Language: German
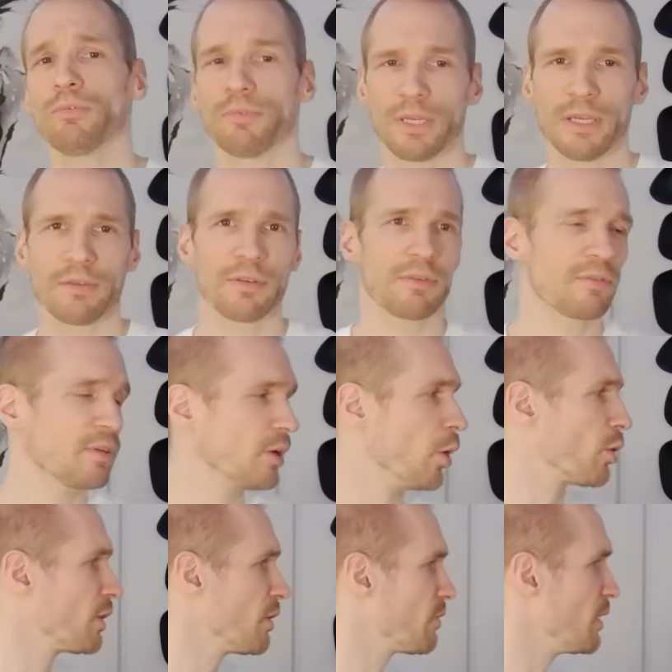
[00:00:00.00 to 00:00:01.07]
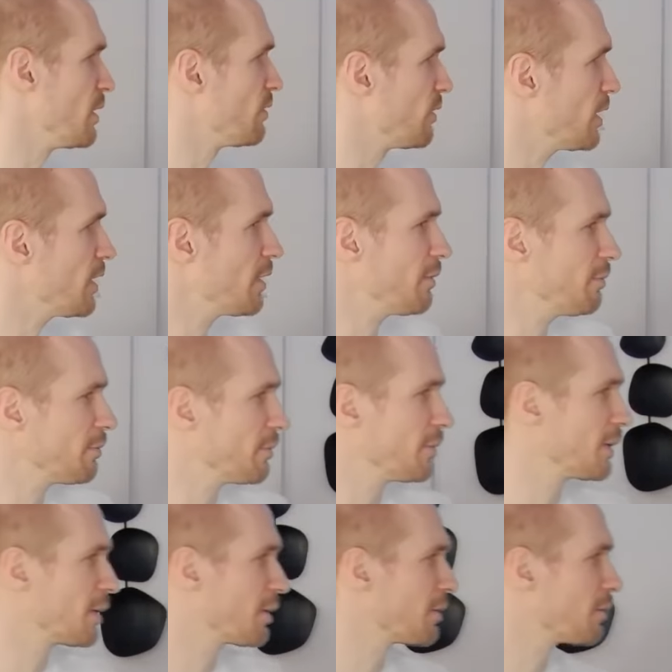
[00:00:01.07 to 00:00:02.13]
wie ich es jetzt hier auch tatsächlich sehe,
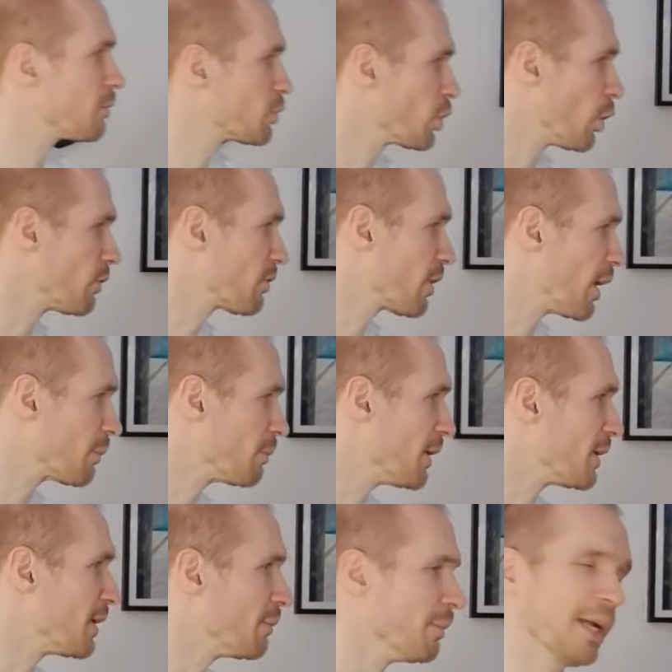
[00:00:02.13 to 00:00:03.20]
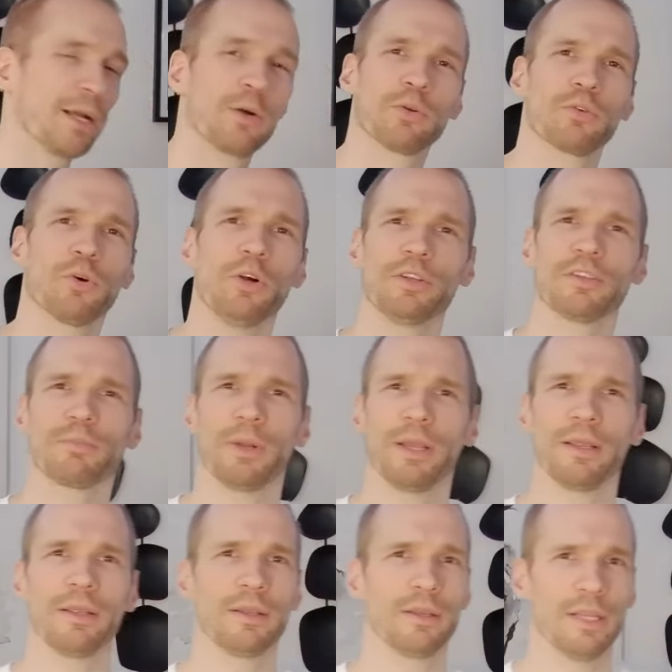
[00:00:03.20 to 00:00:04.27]
ich schaue jetzt gerade mal hier in mein
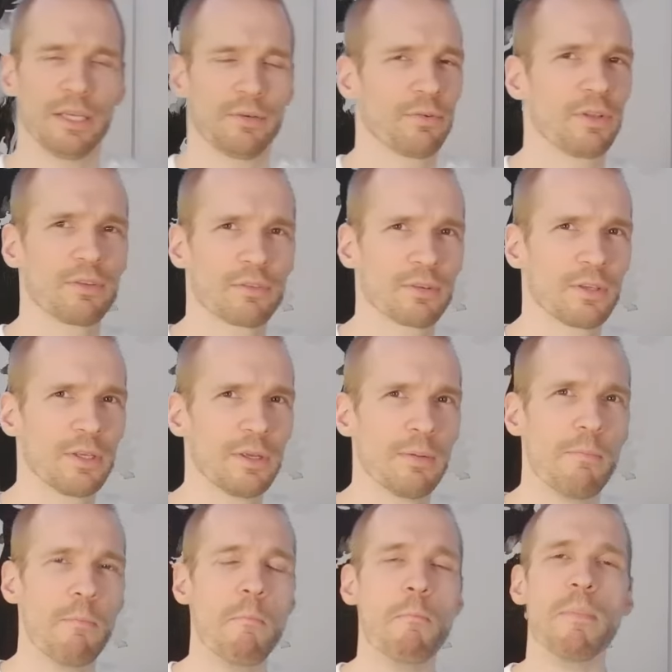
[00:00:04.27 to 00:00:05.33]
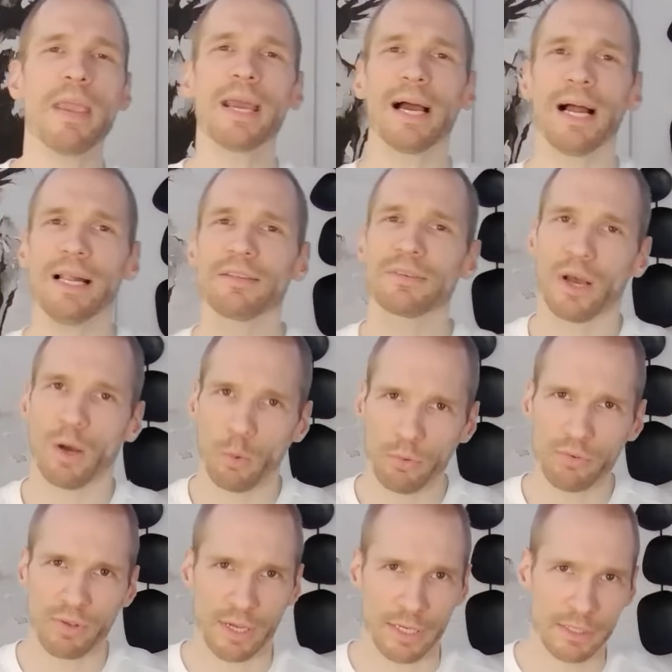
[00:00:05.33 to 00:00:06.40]
Kontrolldisplay. Ich finde es mehr als
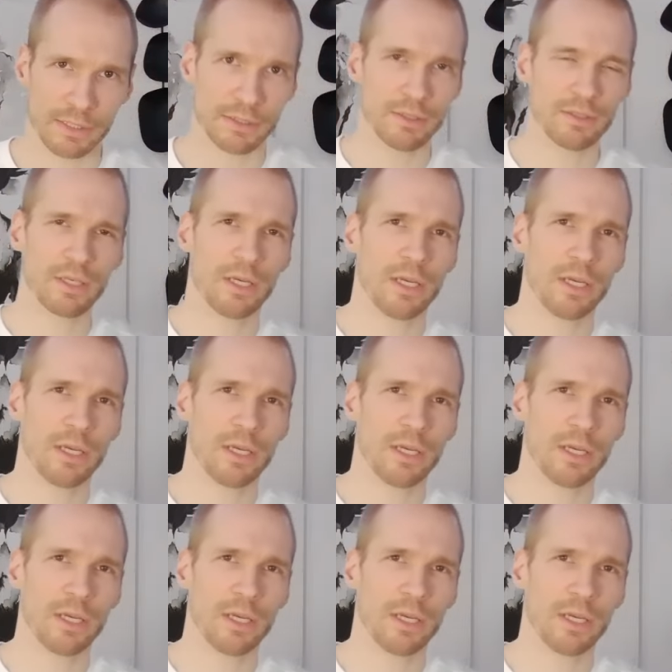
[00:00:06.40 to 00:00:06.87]
ausreichend,